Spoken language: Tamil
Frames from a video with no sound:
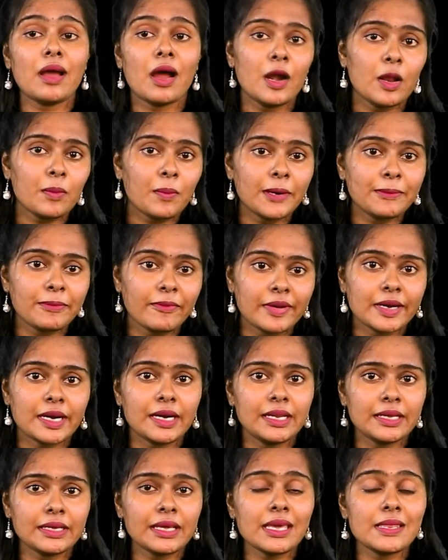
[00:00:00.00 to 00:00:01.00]

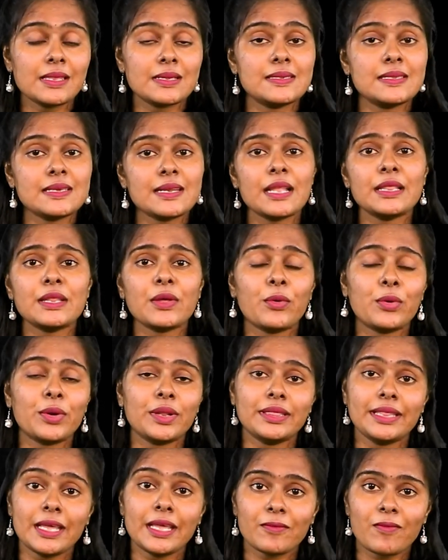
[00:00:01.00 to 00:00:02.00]
காணப்படுபவர்களுக்கு இது சிறந்த ஒரு
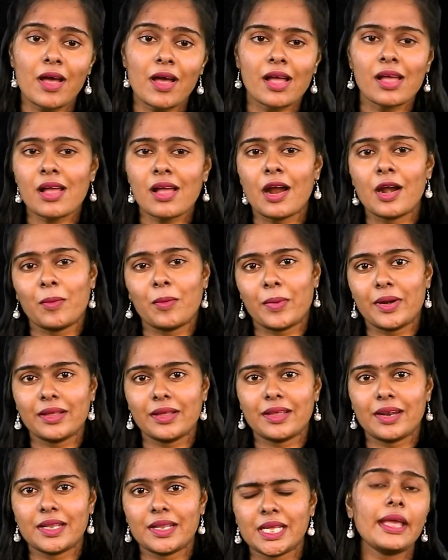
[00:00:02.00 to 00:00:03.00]
தீர்வாக
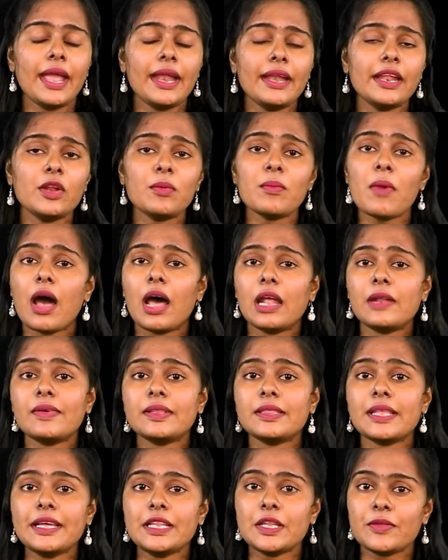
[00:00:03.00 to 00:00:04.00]
காணப்படுகிறது எனினும்
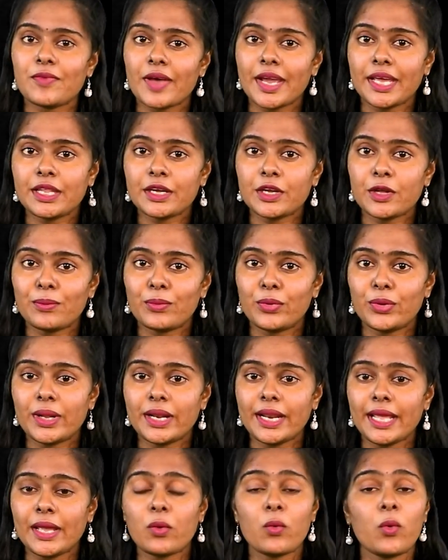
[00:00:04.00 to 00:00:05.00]
அறுபத்தைந்து வயதுக்கு
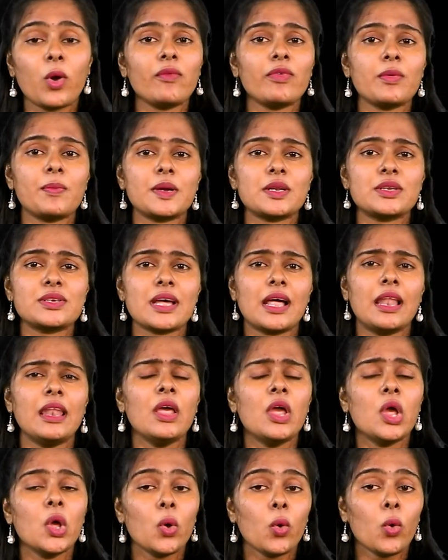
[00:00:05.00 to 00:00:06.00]
முன்னரே ஓய்வு பெற்றால்
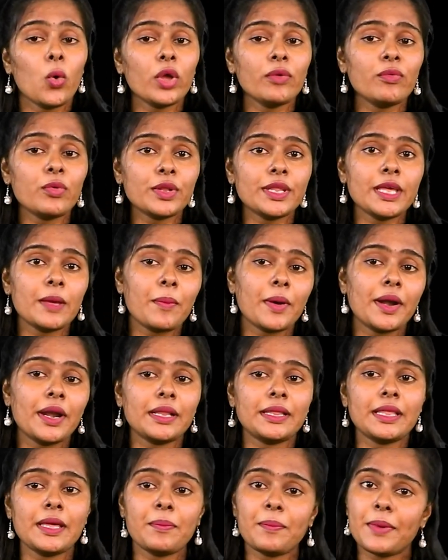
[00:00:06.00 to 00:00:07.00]
ஓய்வூதிய
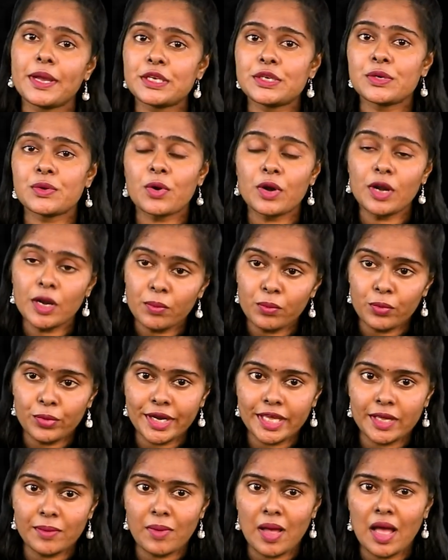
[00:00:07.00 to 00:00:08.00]
பணத்தை பெற்றுக்கொள்ள
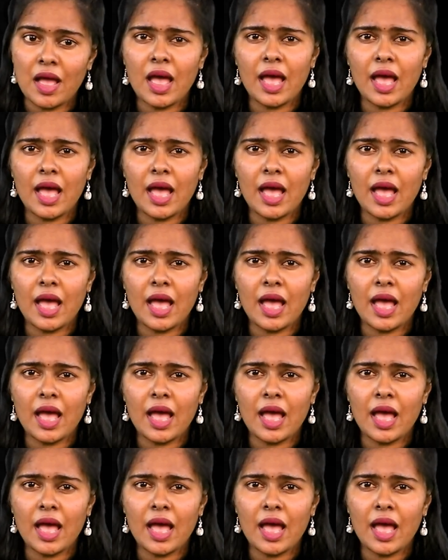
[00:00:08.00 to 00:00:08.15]
முடியுமா